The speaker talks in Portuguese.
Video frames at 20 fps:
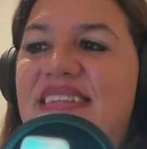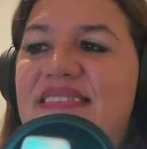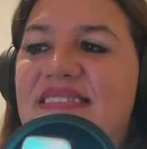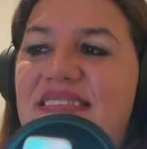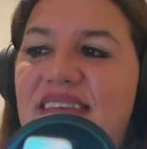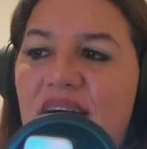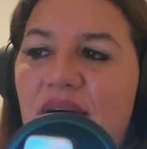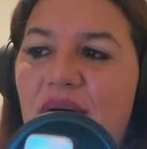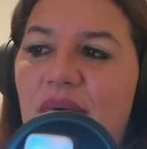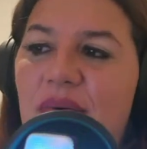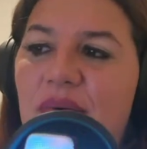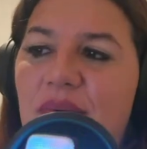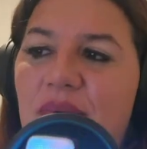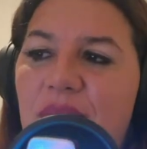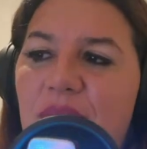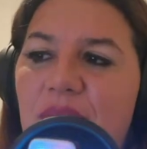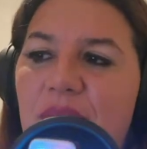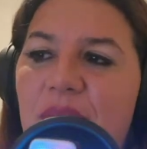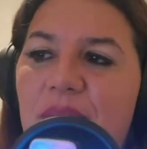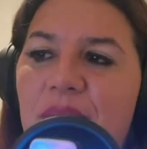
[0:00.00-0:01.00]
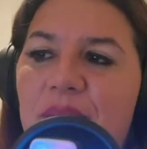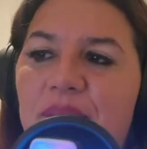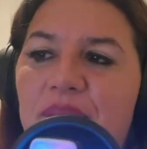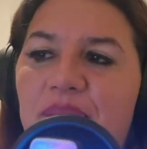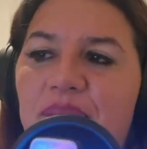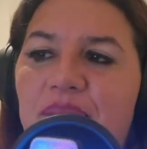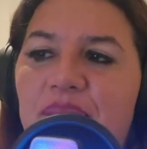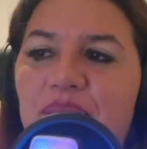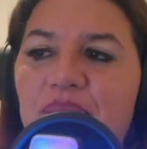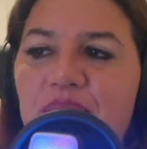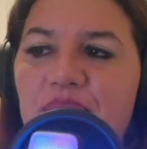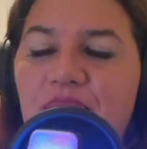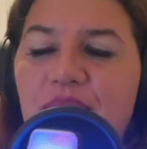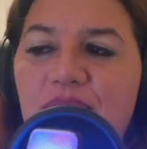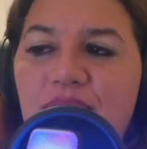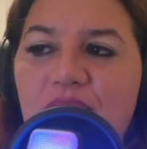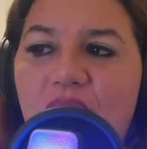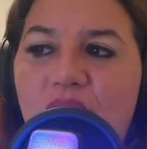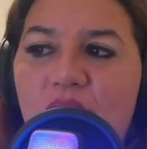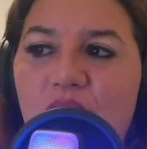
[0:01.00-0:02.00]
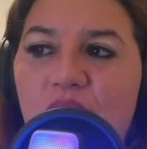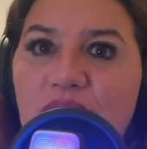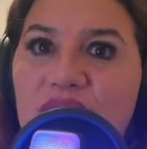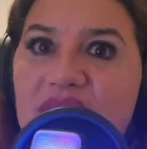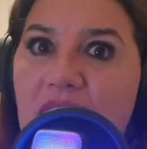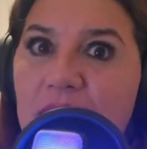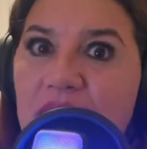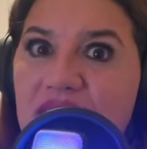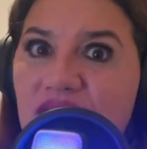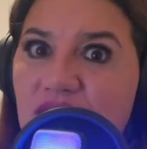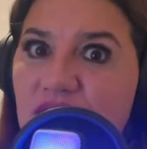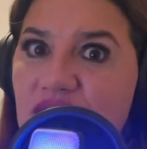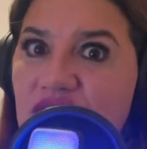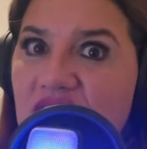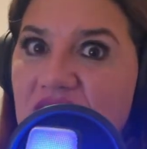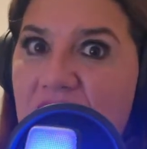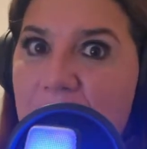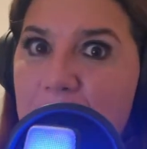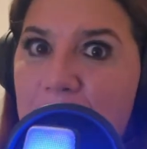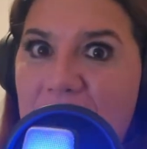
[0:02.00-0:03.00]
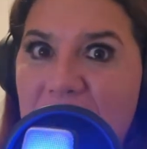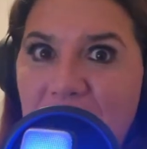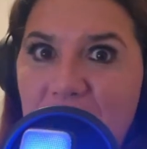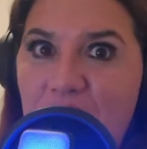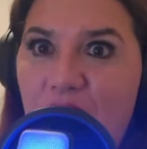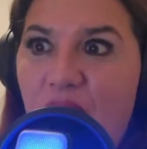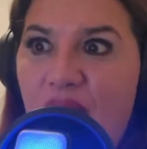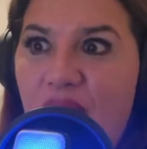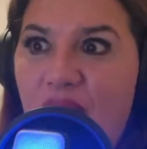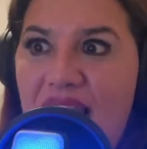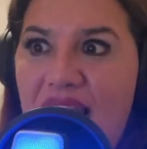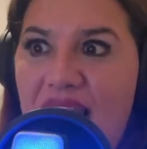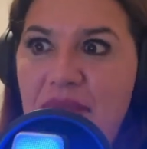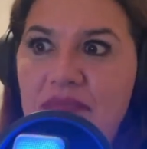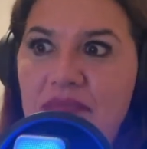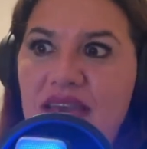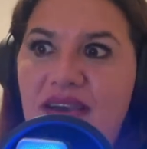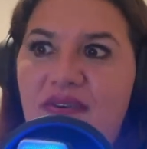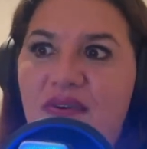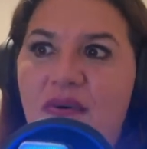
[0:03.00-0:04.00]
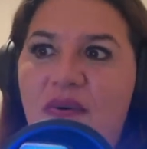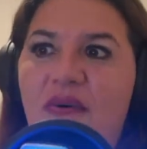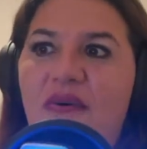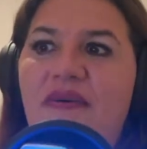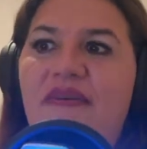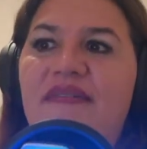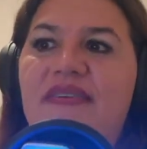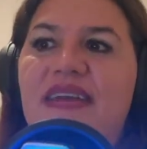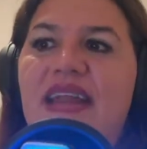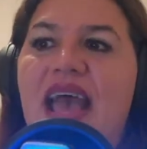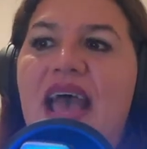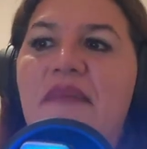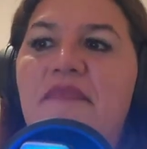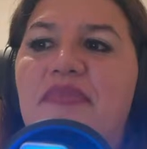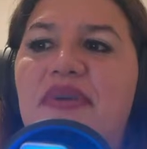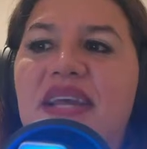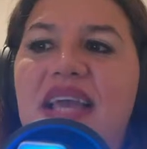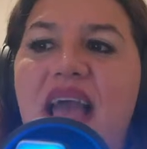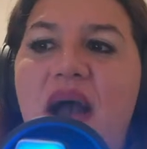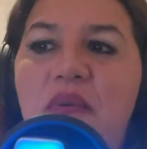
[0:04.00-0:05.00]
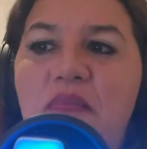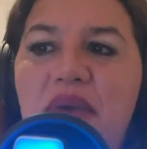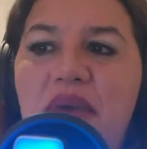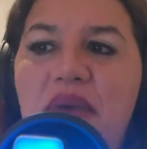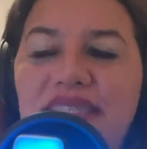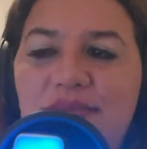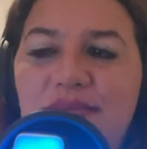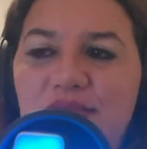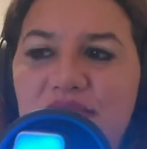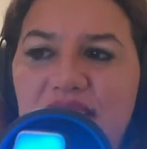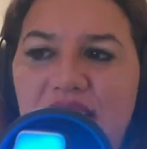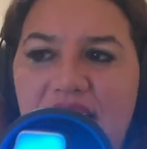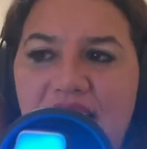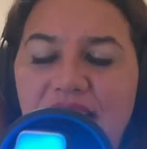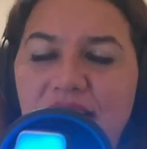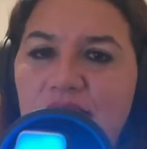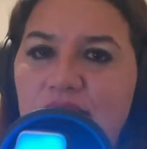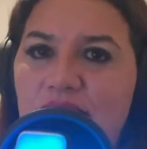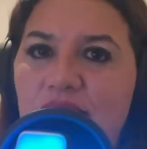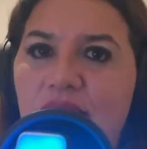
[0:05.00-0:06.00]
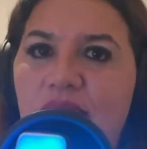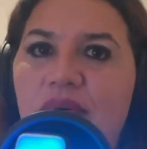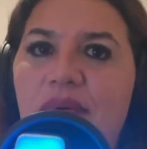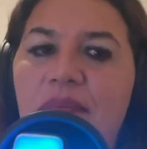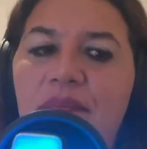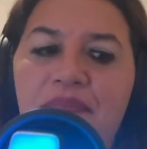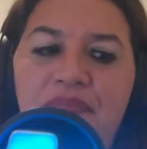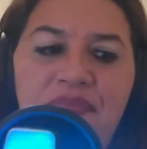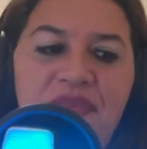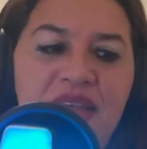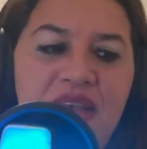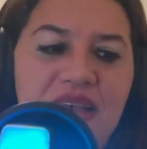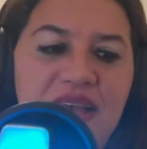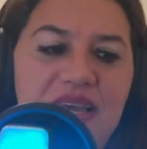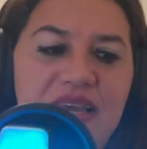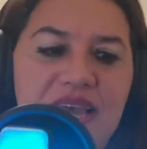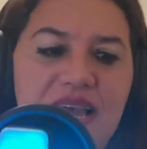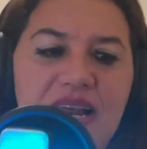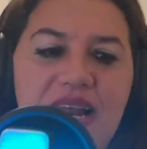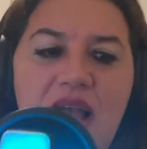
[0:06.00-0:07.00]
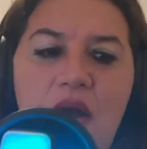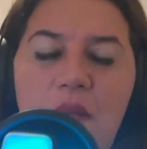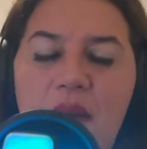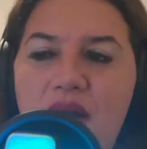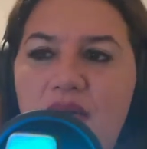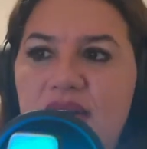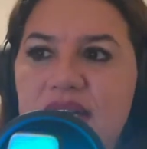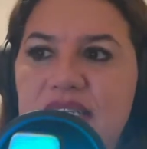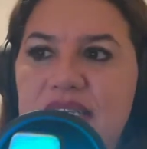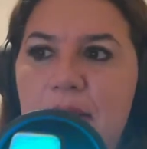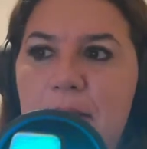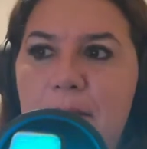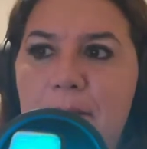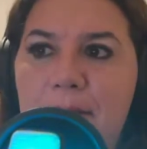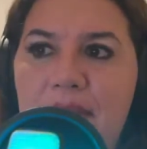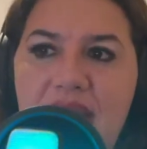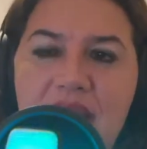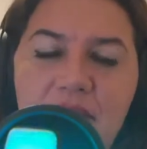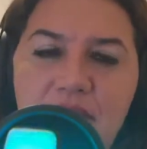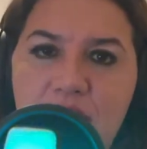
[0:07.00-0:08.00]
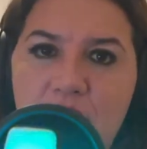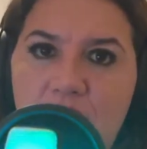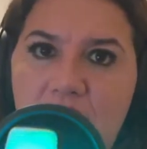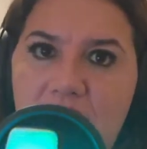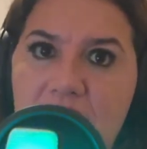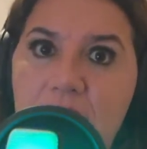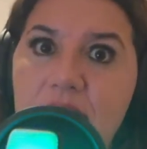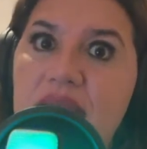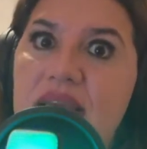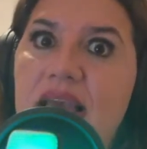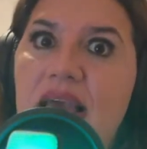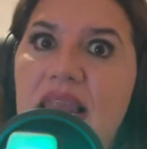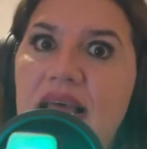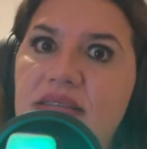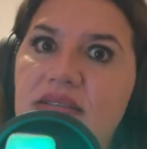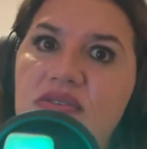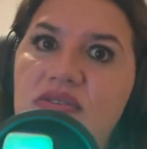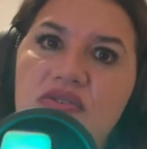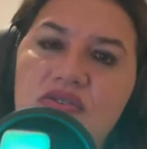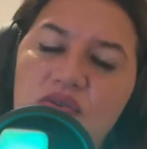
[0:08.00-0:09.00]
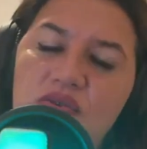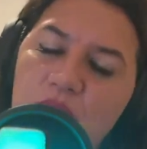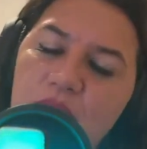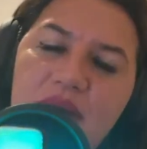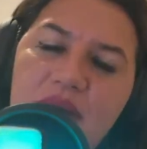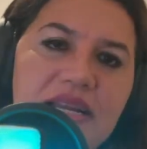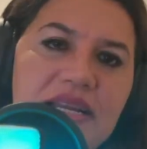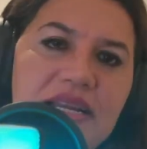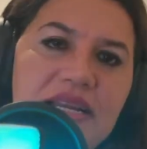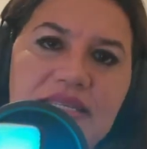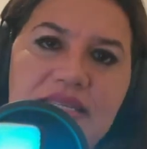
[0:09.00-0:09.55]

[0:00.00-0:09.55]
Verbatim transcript: Então, o tema de hoje ele é bem polêmico, né? Porque ao mesmo tempo que ele é uma coisa bem polêmica, ela é super